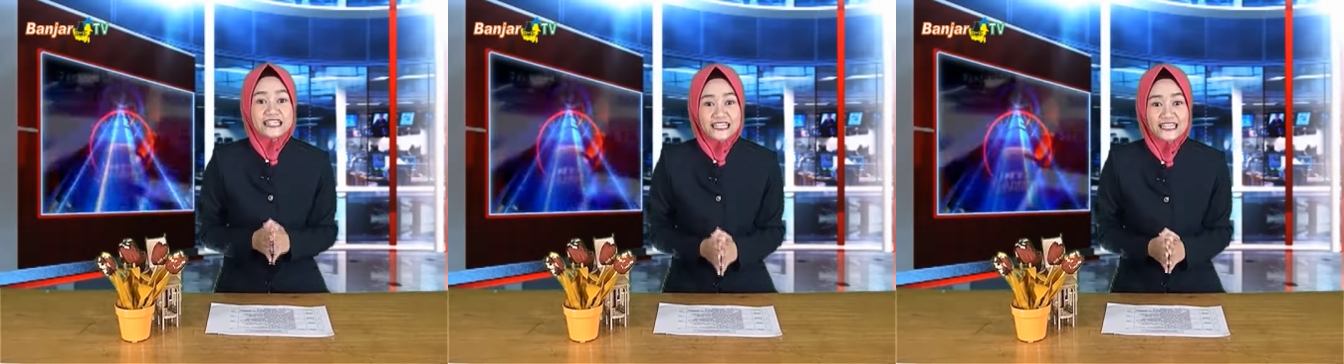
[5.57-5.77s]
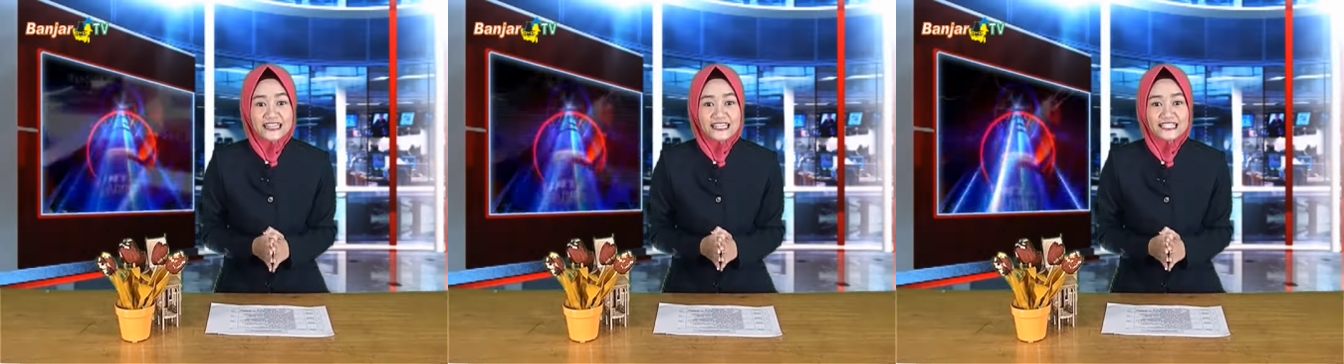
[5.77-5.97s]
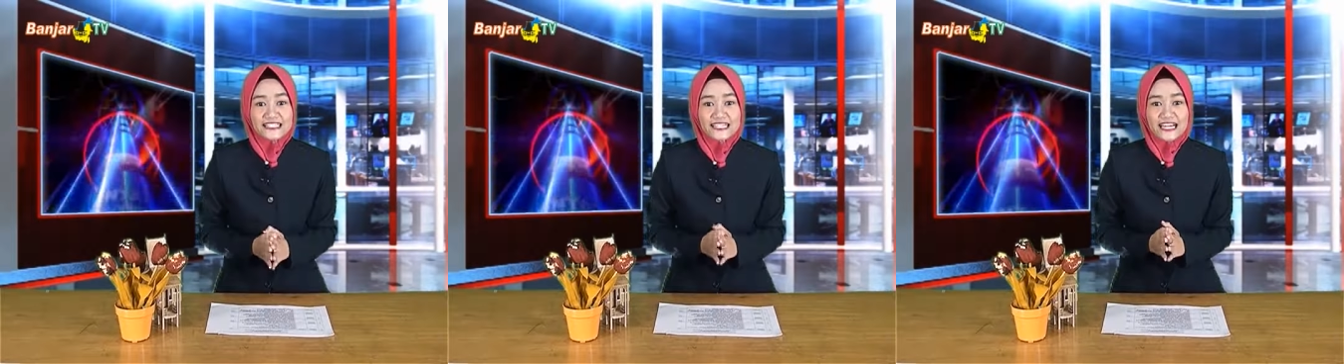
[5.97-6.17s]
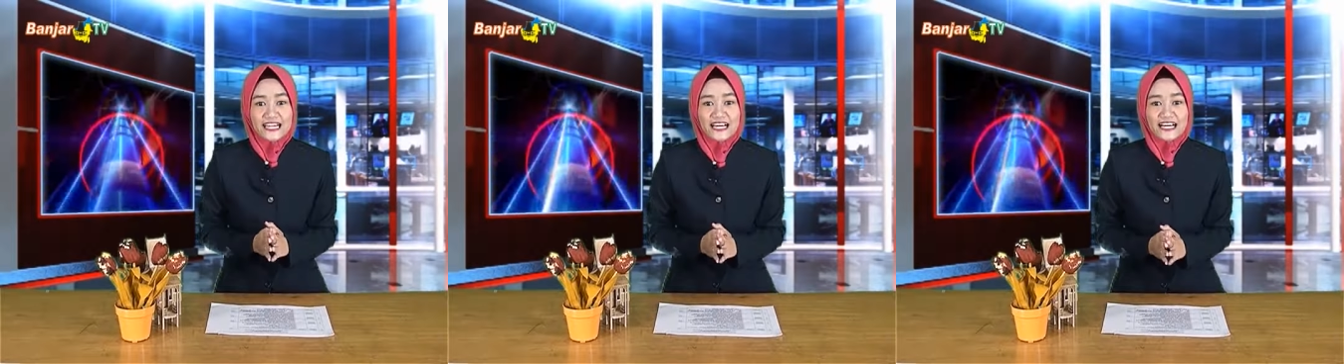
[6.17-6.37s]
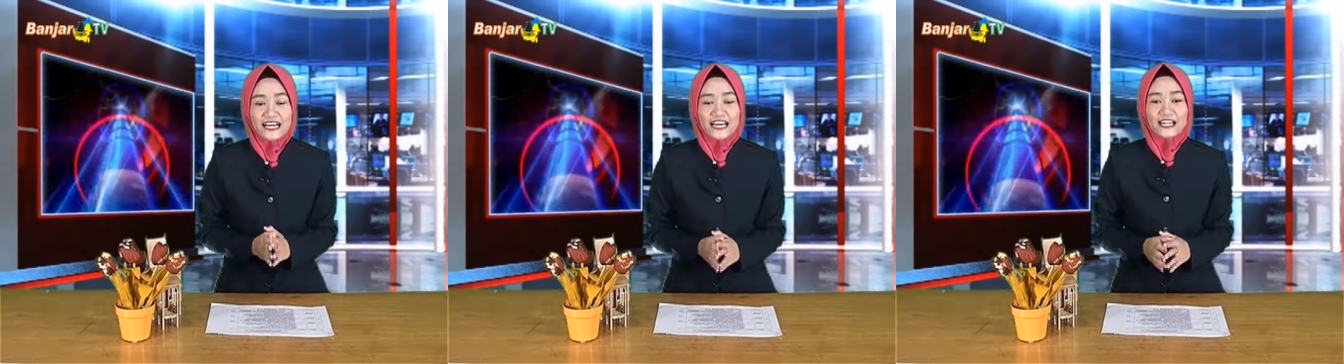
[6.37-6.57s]
ini dan
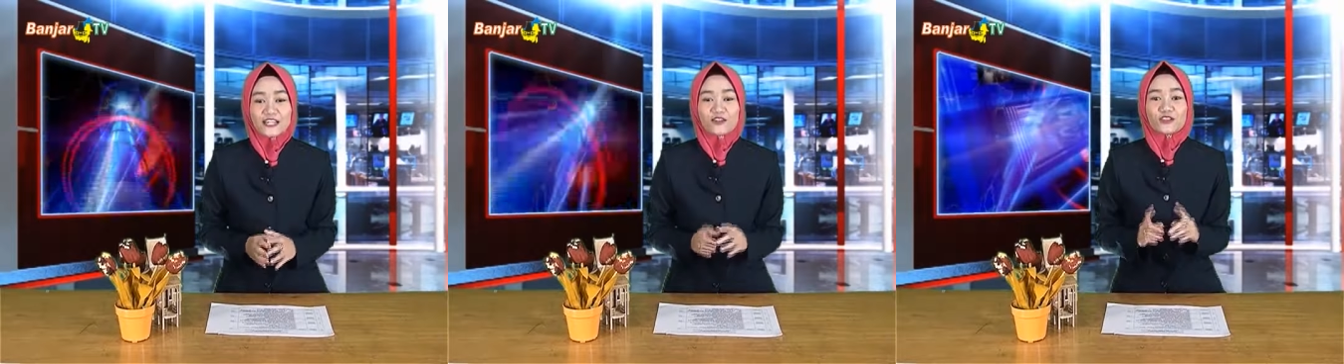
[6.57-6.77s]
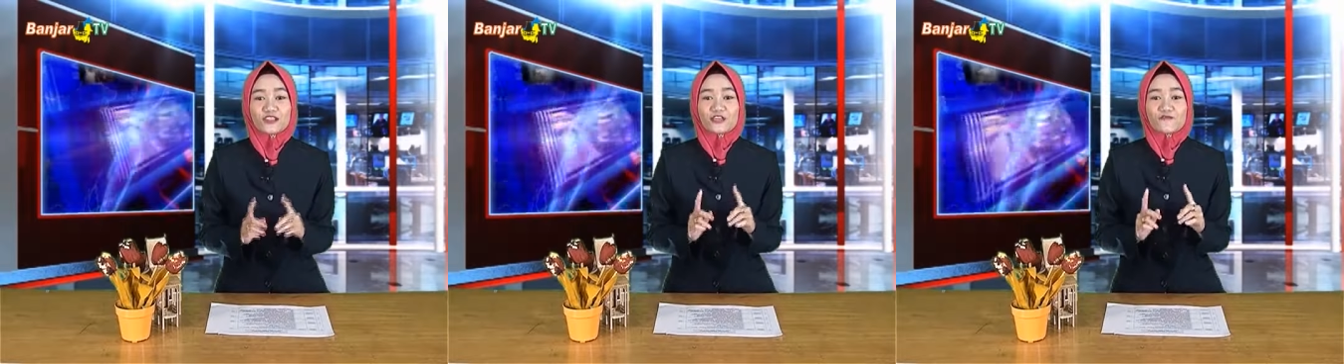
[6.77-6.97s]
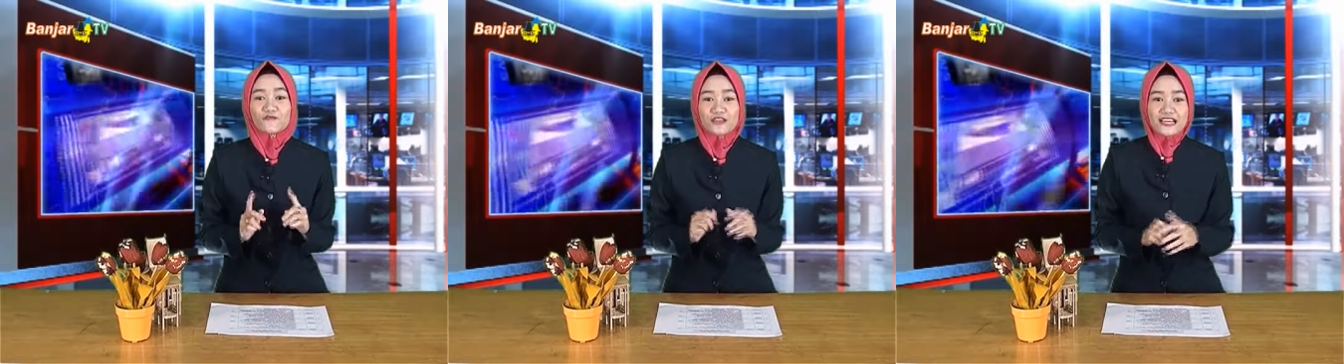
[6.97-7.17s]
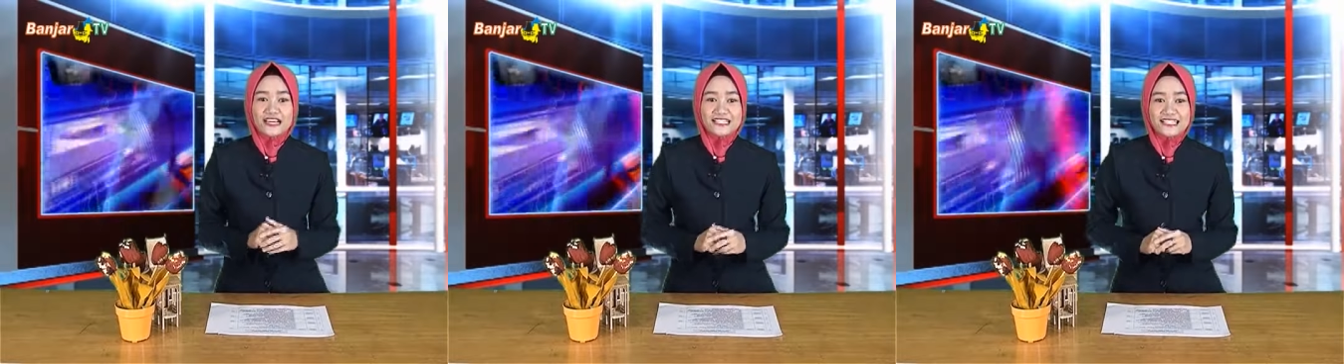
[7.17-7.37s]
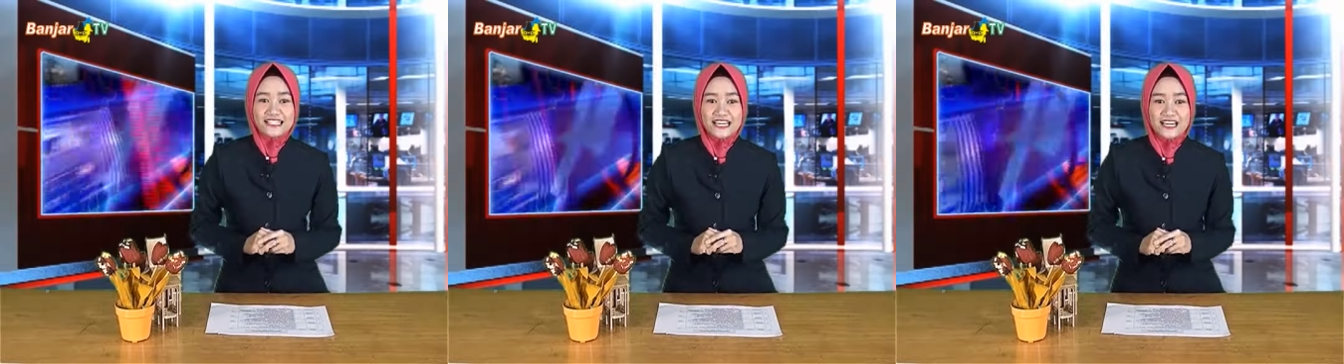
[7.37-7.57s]
nyalakan
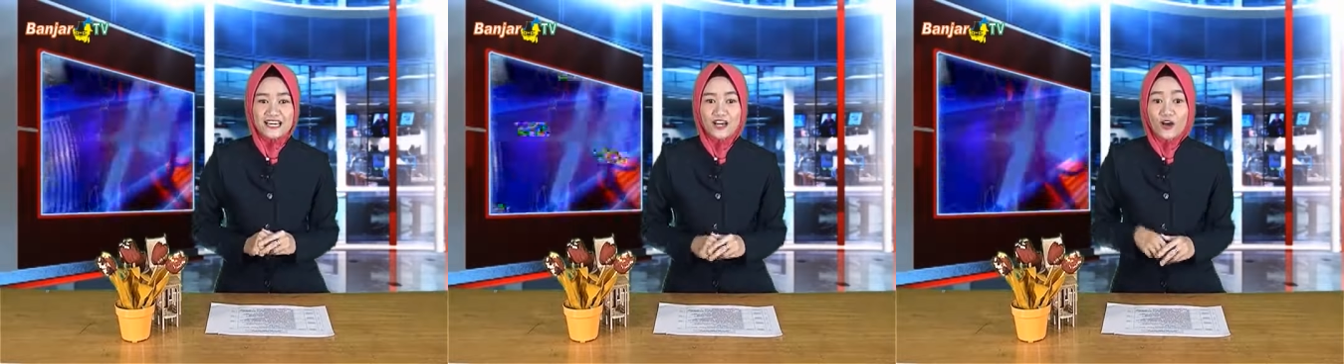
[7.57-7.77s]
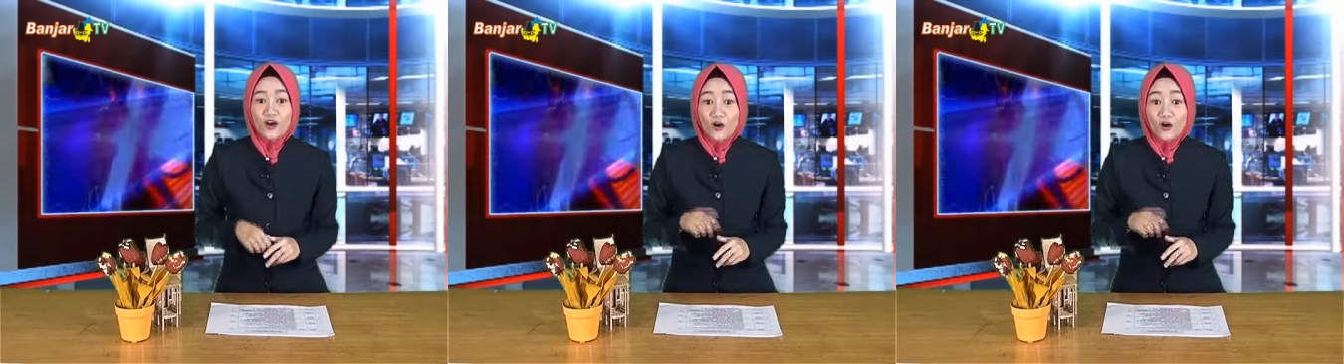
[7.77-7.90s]
notifikasinya.